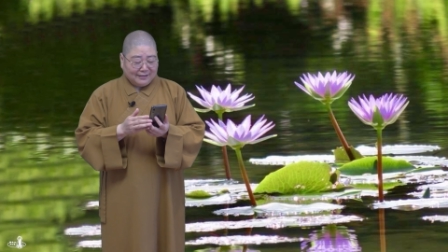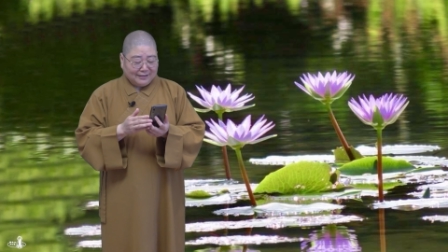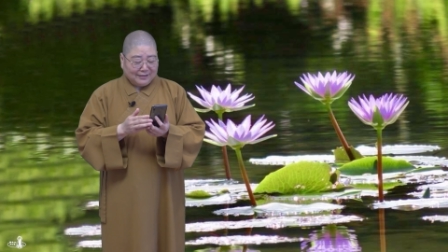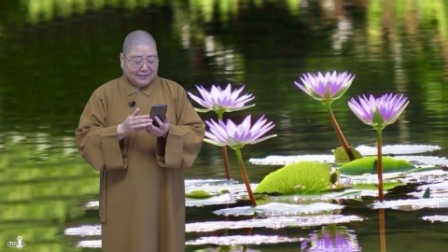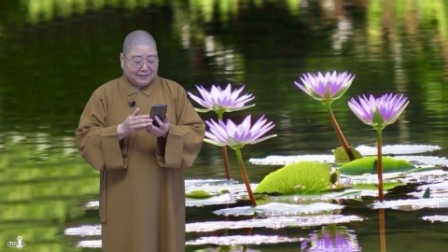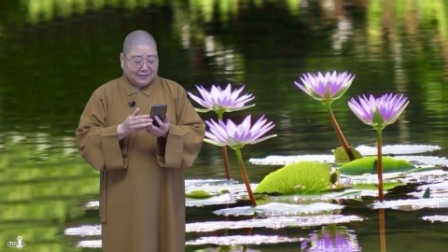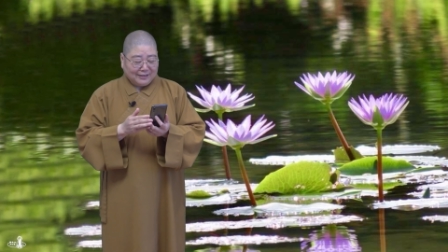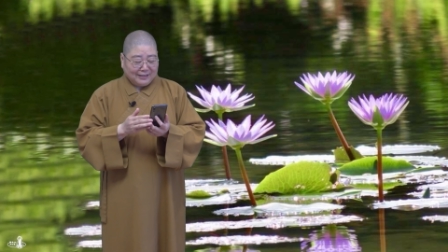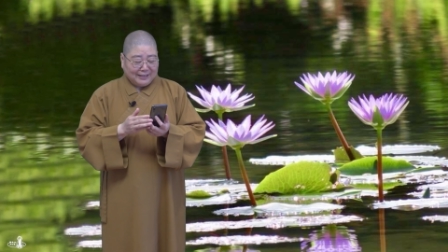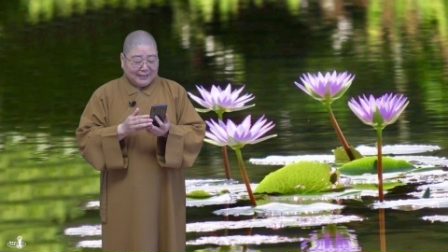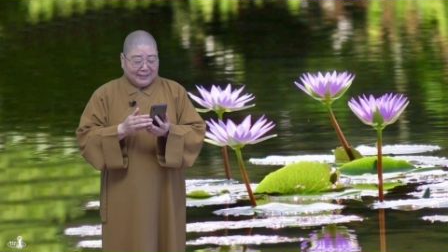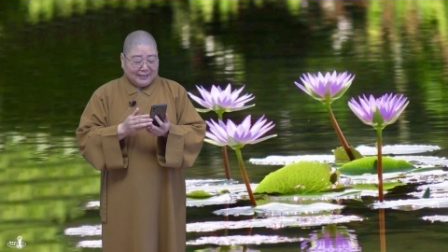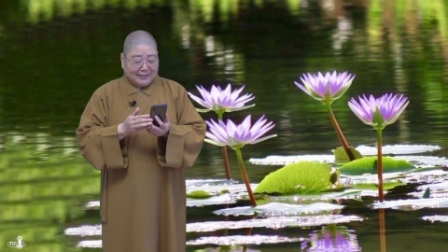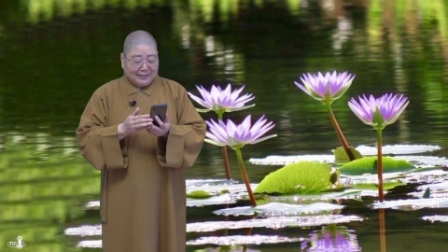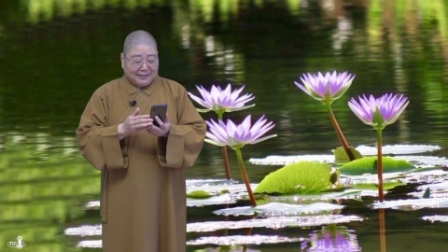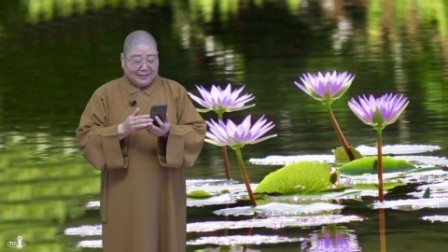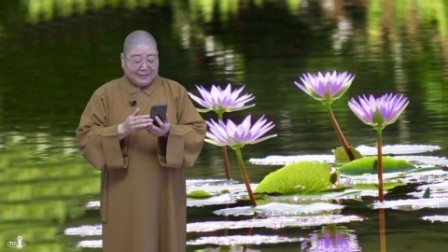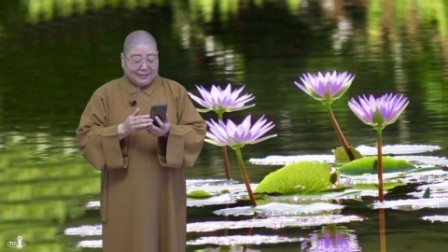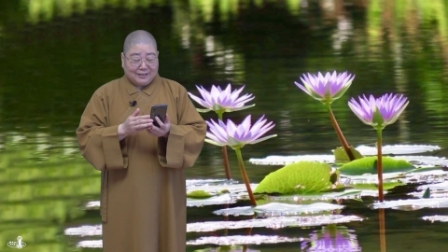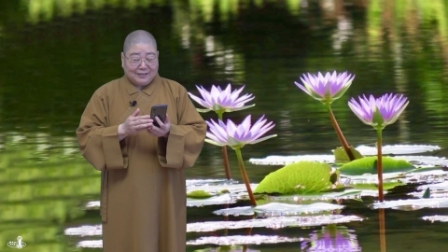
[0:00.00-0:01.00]
哦，
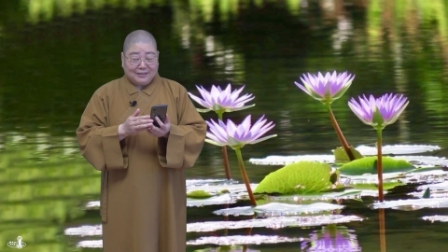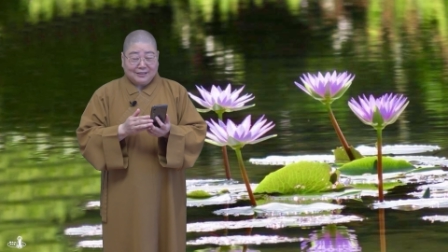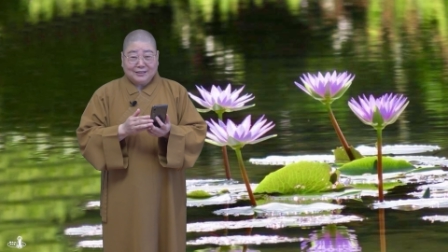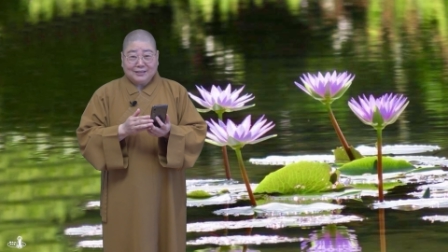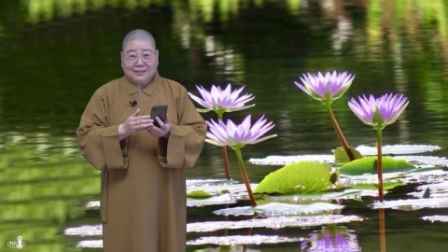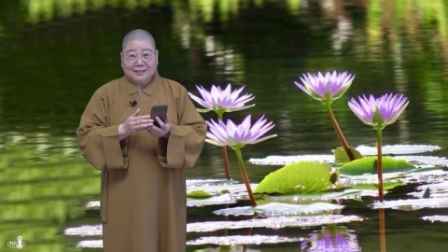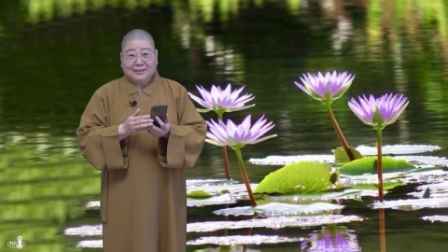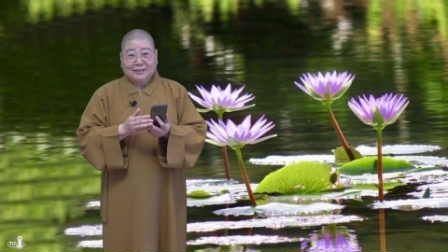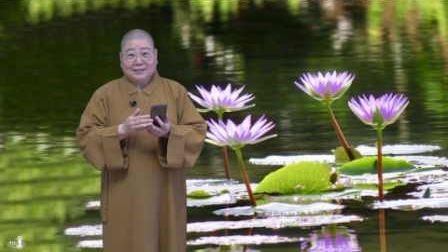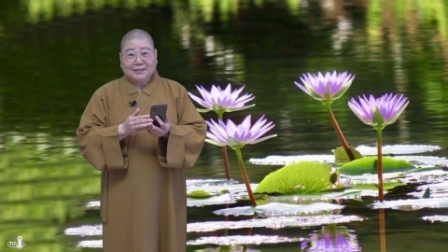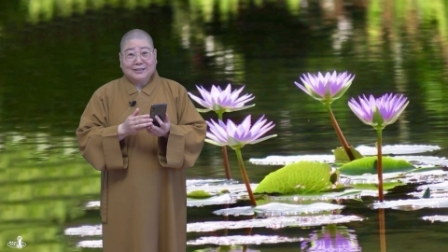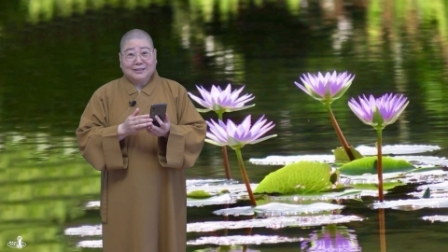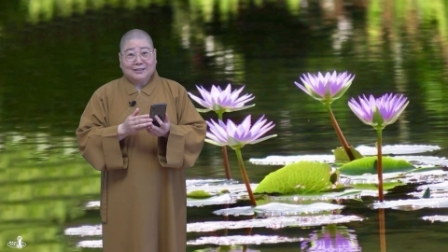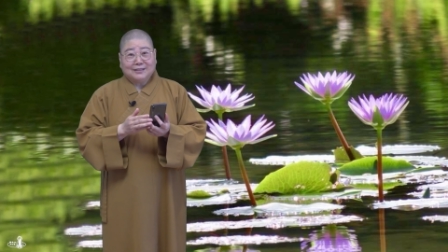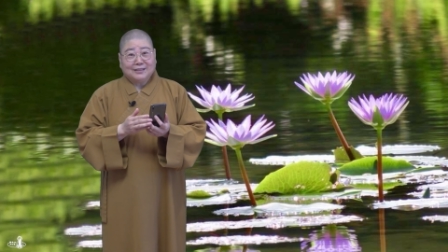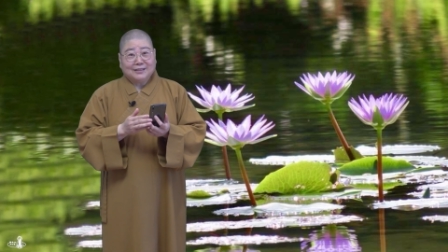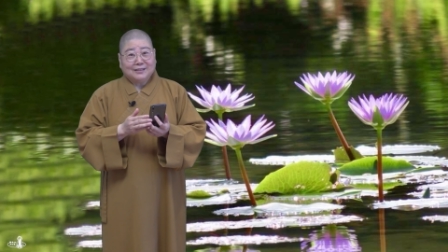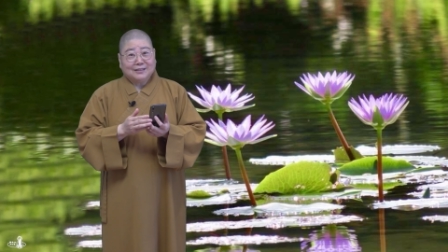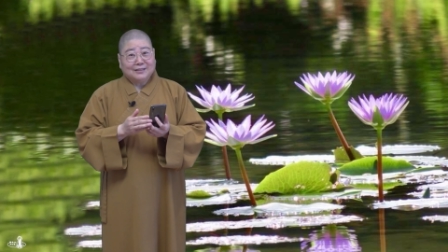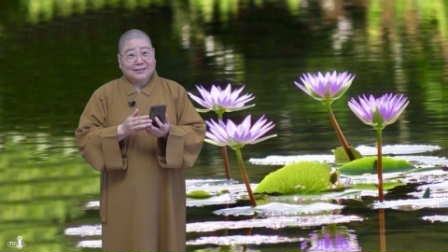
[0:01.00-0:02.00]
扔了
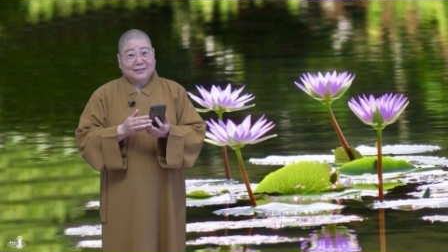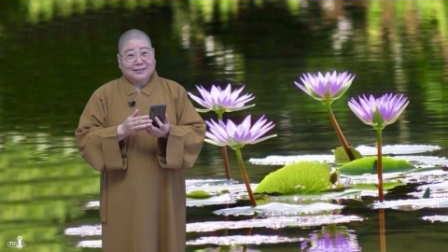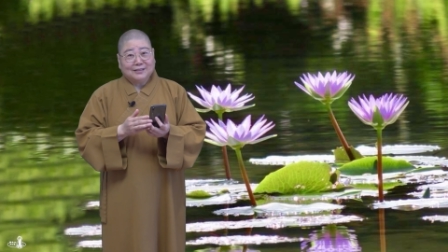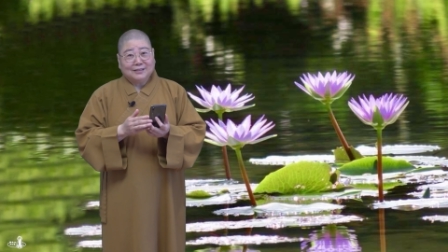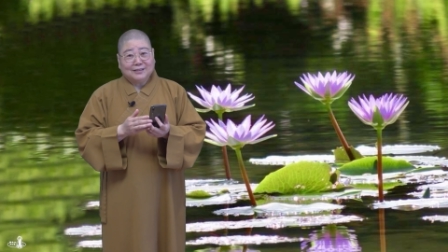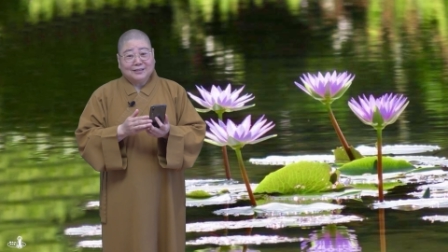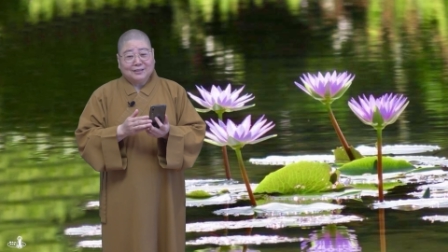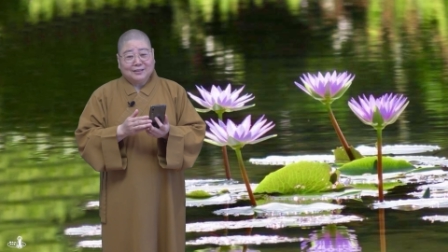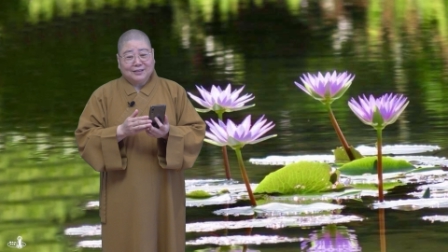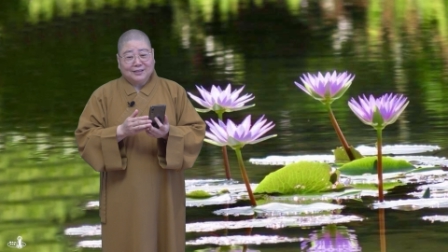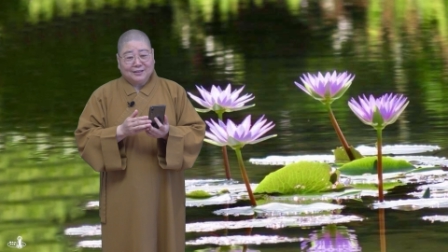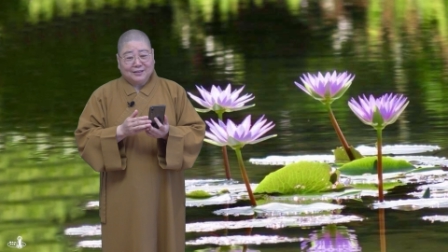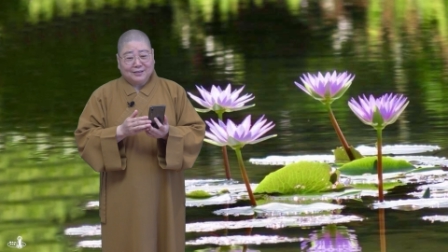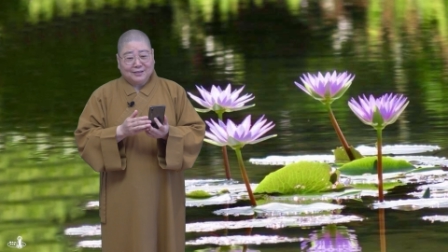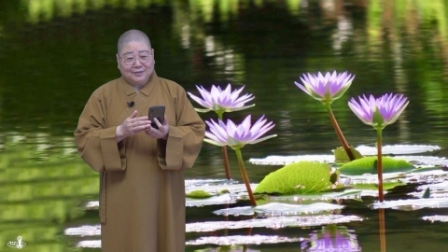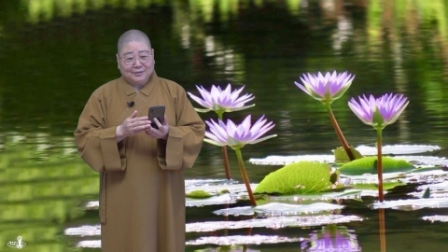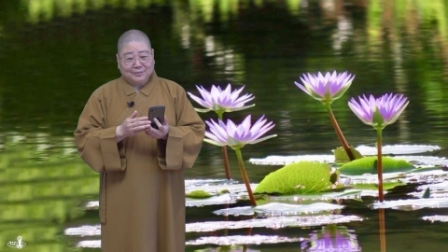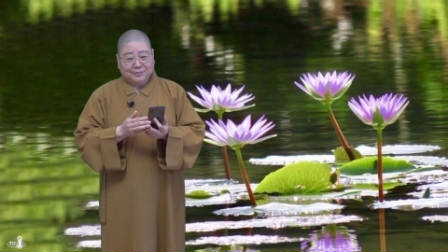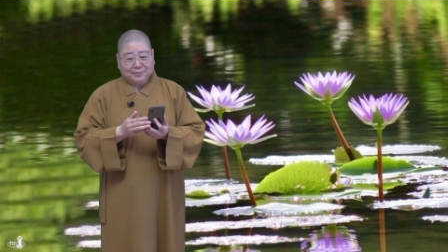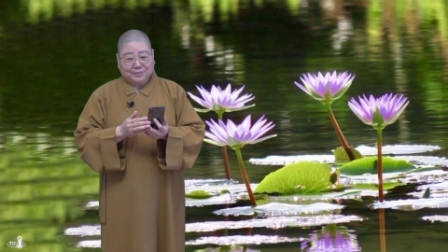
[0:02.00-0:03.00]
这个，
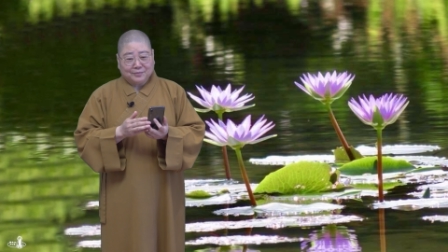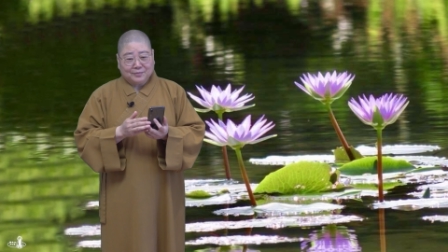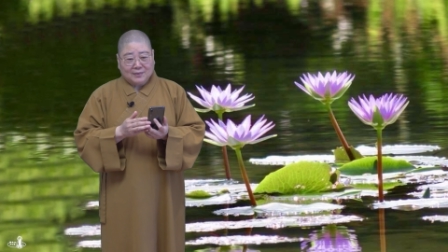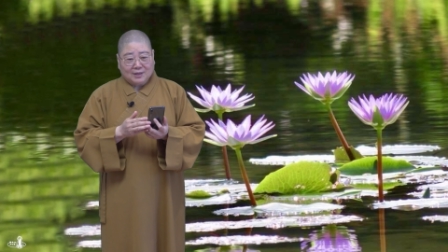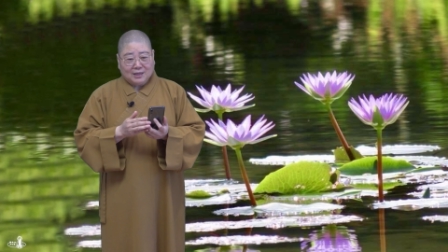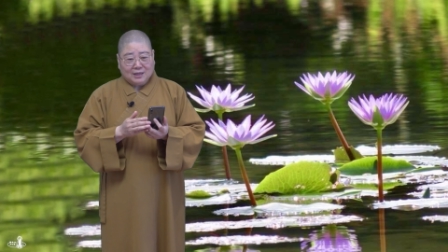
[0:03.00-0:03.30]
嗯